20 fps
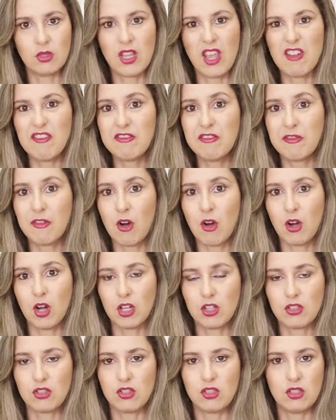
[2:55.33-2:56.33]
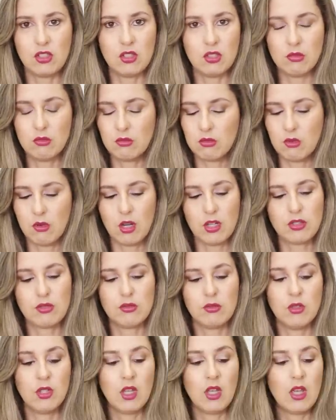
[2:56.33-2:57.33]
e é forte e eu não
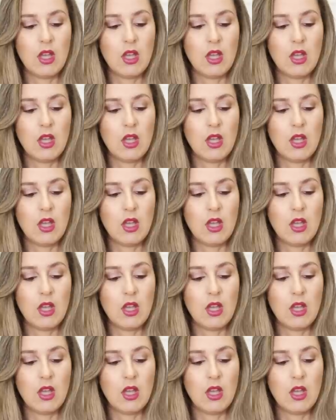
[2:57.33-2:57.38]
gosto.